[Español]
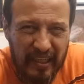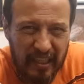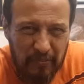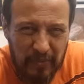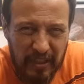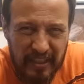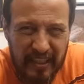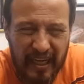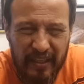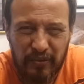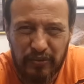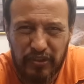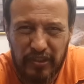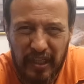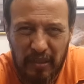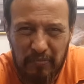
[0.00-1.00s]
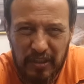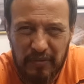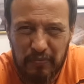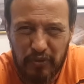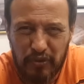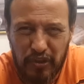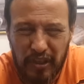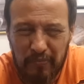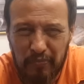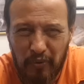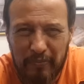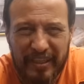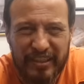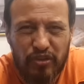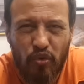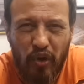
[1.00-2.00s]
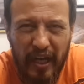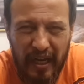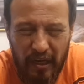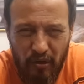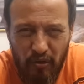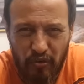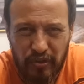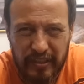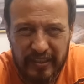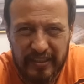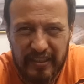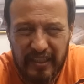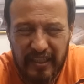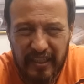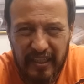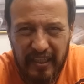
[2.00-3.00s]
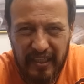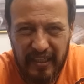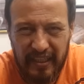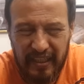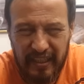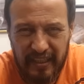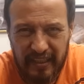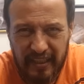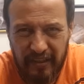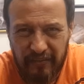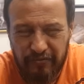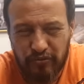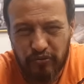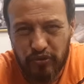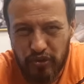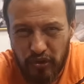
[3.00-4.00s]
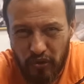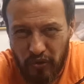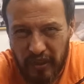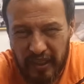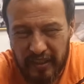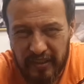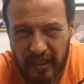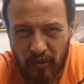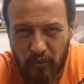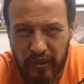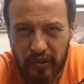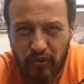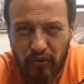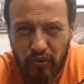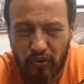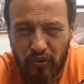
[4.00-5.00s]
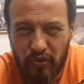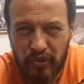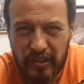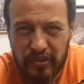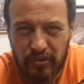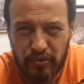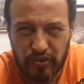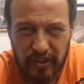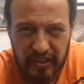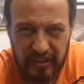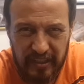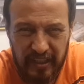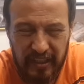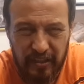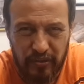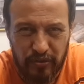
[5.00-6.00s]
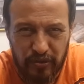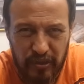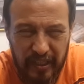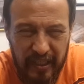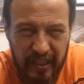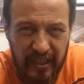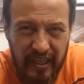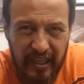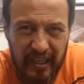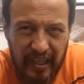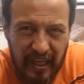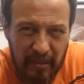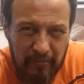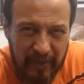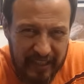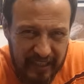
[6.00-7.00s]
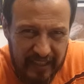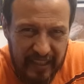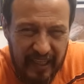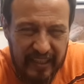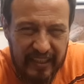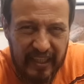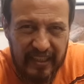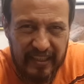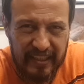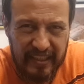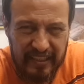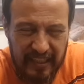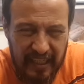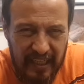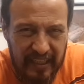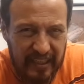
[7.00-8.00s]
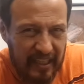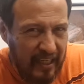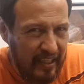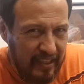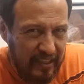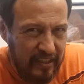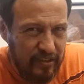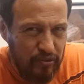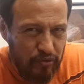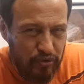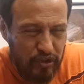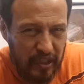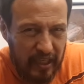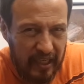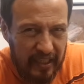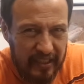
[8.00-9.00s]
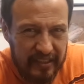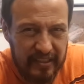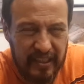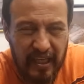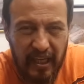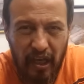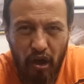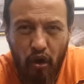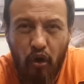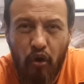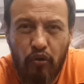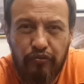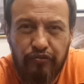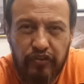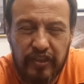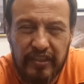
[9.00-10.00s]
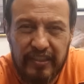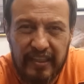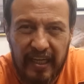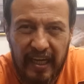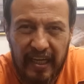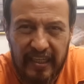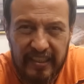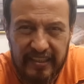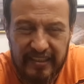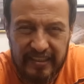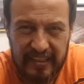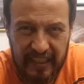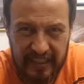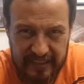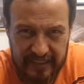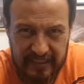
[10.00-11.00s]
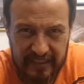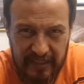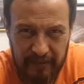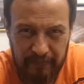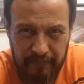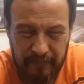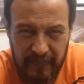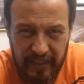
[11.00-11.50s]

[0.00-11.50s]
limitados y al mismo tiempo más socarrones eh, que funcionan de acuerdo con estos designios de la maquinaria digital en las redes sociales oficialistas.